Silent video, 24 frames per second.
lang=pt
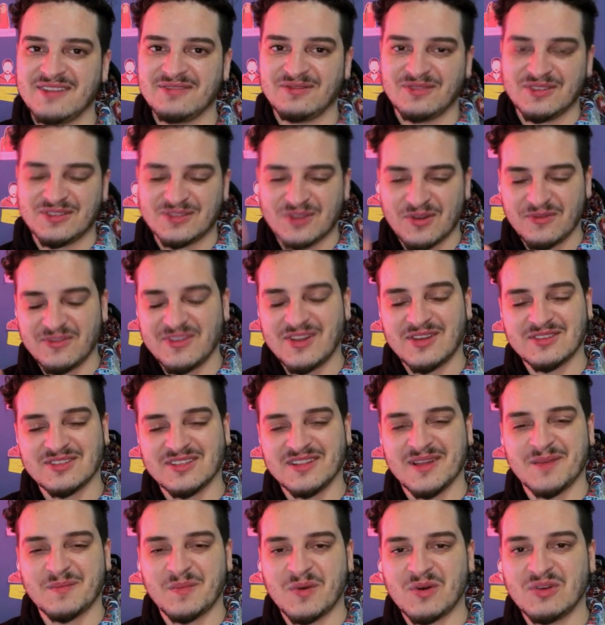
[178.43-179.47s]
Foi só o finalzinho
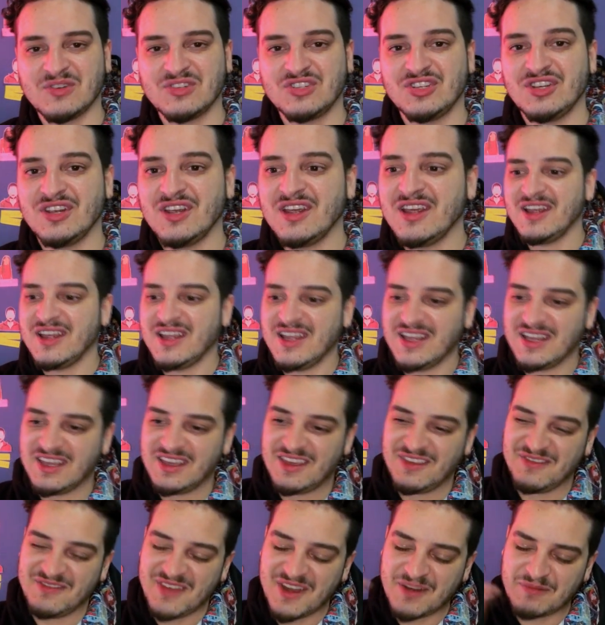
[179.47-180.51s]
da ponte,
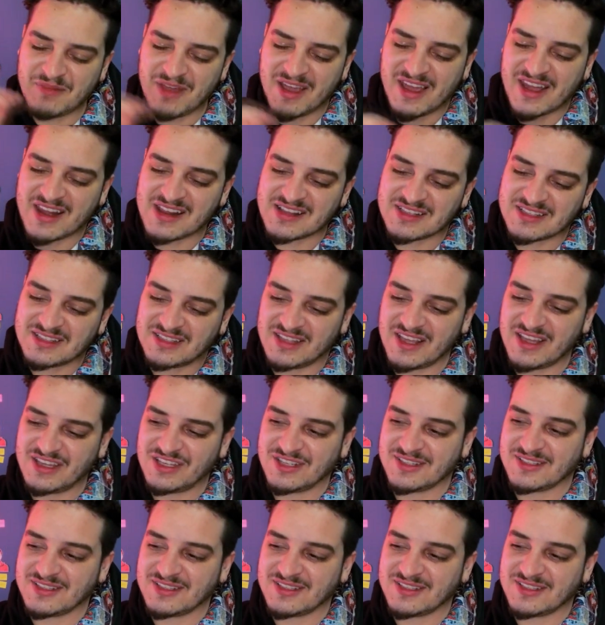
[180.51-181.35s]
que vem numa crescente